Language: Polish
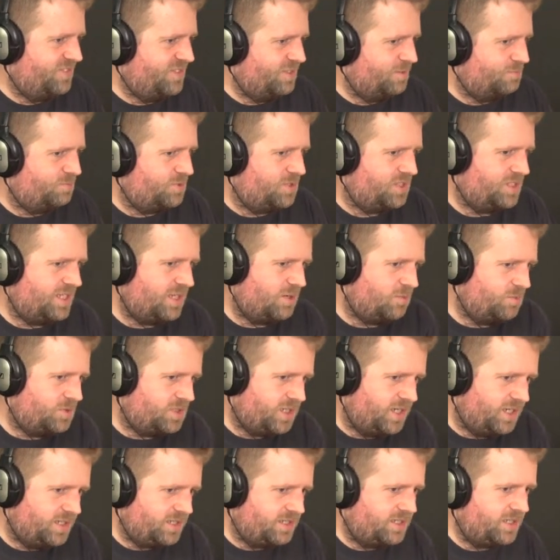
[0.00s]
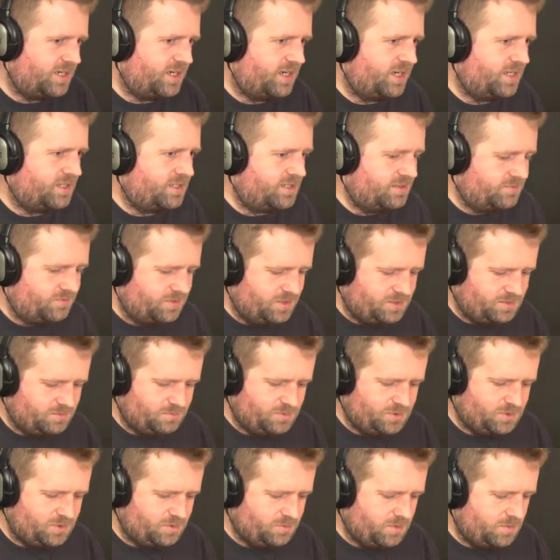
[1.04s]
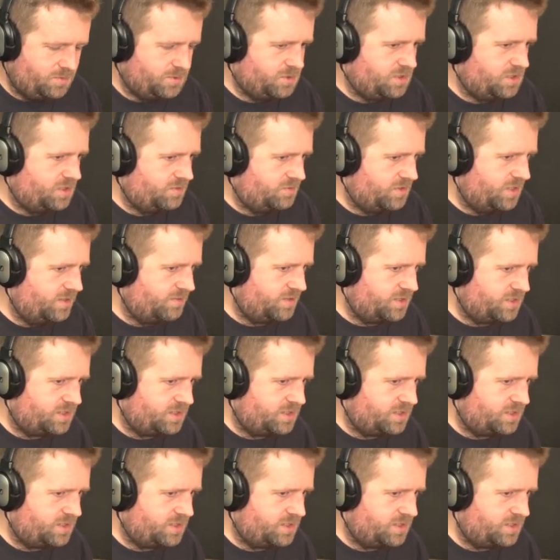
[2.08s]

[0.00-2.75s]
no, przydałby się lekki relatywizm, bo tobie może się wydawać,